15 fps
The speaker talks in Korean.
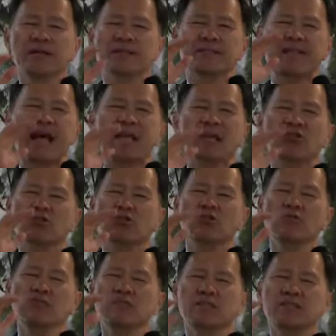살아서
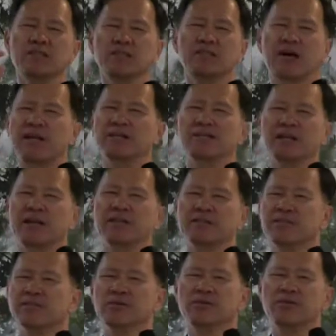움직인다는
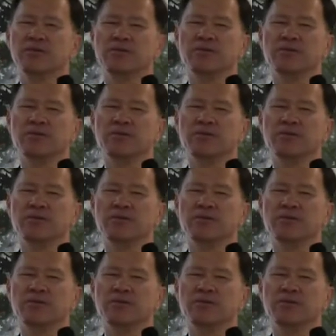얘기죠.